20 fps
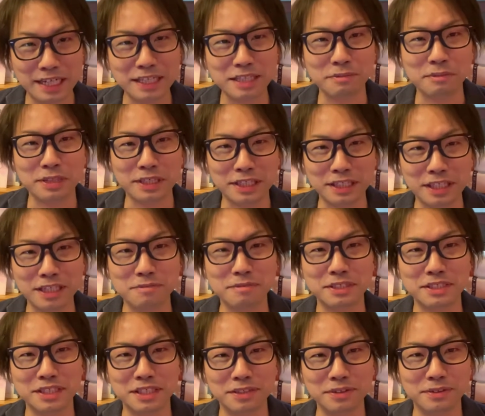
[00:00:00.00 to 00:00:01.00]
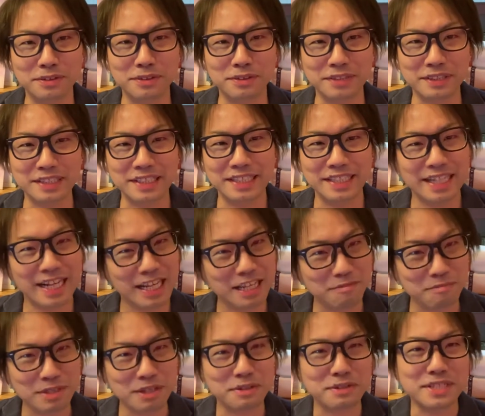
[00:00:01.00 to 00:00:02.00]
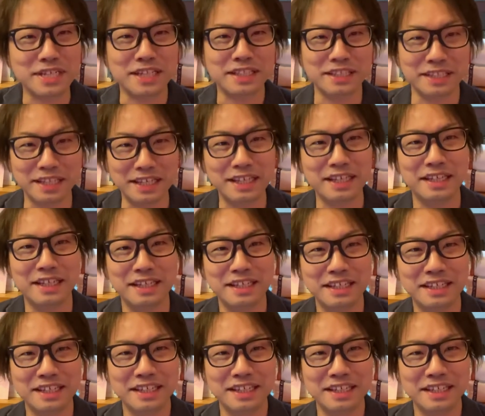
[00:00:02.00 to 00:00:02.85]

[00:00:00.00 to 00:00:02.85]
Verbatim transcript: 改めて語りますけど、平井美代ちゃんね、